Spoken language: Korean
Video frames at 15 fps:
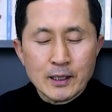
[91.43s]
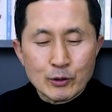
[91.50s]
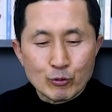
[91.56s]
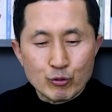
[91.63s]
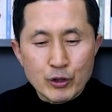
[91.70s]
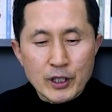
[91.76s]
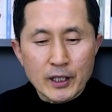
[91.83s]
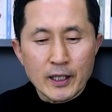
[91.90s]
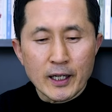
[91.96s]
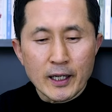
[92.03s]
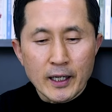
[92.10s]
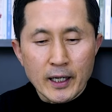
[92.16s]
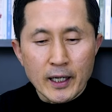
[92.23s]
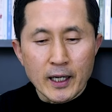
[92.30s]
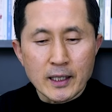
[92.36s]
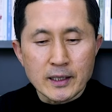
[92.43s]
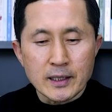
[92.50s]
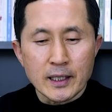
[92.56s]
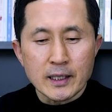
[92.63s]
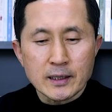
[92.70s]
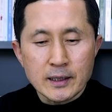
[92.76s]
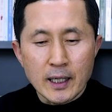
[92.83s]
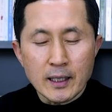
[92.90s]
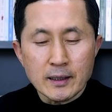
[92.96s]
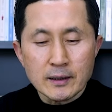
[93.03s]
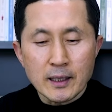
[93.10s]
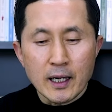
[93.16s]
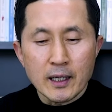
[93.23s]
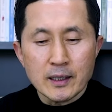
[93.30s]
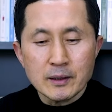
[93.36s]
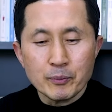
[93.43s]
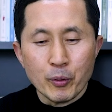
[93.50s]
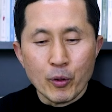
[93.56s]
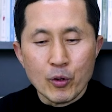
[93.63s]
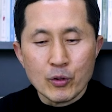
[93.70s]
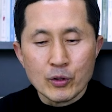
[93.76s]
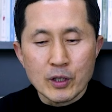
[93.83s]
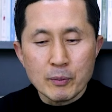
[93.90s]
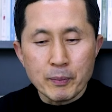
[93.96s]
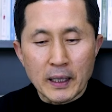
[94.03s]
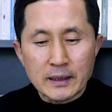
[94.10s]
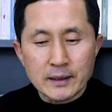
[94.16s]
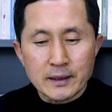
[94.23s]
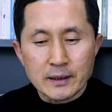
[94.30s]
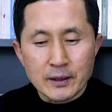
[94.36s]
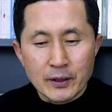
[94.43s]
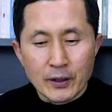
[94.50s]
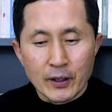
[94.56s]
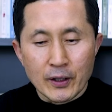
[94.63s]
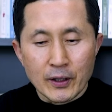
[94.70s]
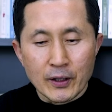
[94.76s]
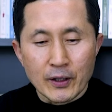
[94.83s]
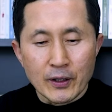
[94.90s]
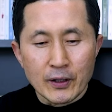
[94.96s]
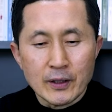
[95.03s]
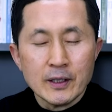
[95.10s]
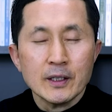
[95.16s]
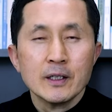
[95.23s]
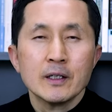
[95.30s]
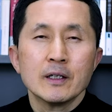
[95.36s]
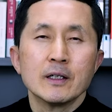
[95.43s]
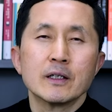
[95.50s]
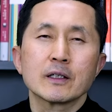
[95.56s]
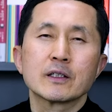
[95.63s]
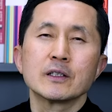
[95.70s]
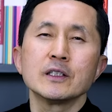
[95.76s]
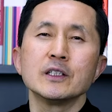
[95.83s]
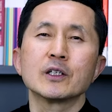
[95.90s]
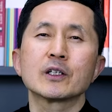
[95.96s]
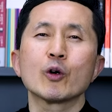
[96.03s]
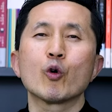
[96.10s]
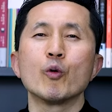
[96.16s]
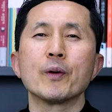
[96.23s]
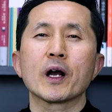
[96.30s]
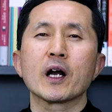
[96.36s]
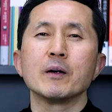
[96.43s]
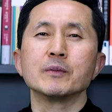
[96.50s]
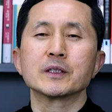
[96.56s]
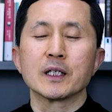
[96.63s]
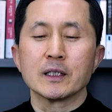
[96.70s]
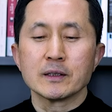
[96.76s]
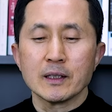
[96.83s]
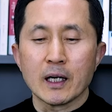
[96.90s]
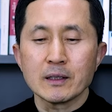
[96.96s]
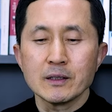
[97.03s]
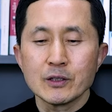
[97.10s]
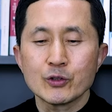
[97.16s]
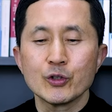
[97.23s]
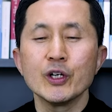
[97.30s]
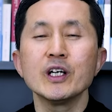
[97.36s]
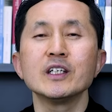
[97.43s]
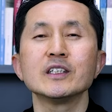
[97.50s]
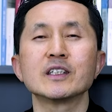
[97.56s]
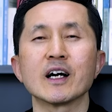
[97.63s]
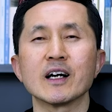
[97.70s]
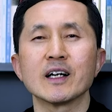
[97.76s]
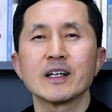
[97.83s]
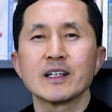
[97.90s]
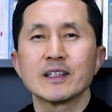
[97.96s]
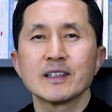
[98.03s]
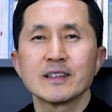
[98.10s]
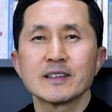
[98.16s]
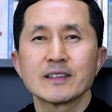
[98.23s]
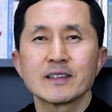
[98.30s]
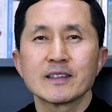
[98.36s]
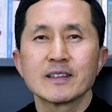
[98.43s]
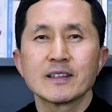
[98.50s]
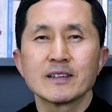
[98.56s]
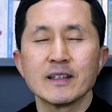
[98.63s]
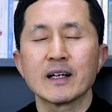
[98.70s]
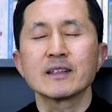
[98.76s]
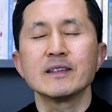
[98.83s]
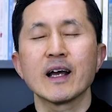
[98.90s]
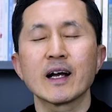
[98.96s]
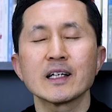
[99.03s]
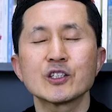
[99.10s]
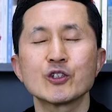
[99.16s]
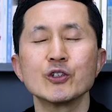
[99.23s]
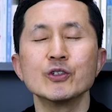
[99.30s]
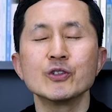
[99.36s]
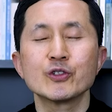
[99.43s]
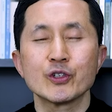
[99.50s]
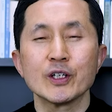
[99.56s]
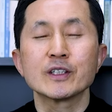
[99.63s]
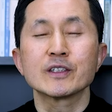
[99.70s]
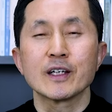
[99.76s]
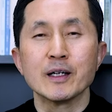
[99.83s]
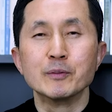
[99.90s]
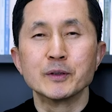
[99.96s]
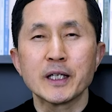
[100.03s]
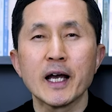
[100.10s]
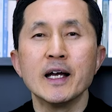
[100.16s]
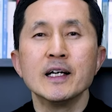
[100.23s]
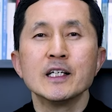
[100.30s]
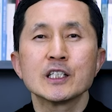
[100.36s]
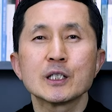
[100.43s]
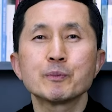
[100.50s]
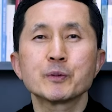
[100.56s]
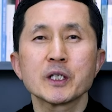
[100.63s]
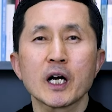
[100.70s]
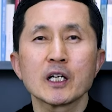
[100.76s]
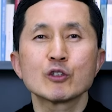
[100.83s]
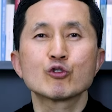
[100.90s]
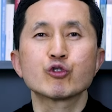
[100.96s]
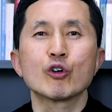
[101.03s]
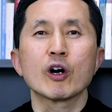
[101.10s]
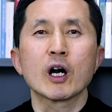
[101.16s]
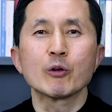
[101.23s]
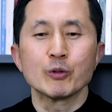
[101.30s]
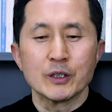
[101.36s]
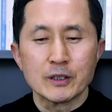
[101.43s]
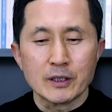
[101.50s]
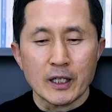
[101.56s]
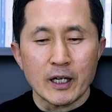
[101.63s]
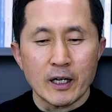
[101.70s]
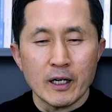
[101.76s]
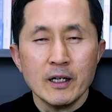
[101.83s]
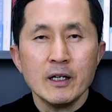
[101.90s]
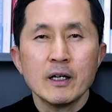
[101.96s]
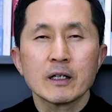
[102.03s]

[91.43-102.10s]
우리가 행한 일에 상당한 보응을 받는 것. 그는 이렇게 고백합니다. 나는 죄인이다. 나는 내가 지은 죄 때문에 십자가에 죽어가고 있다.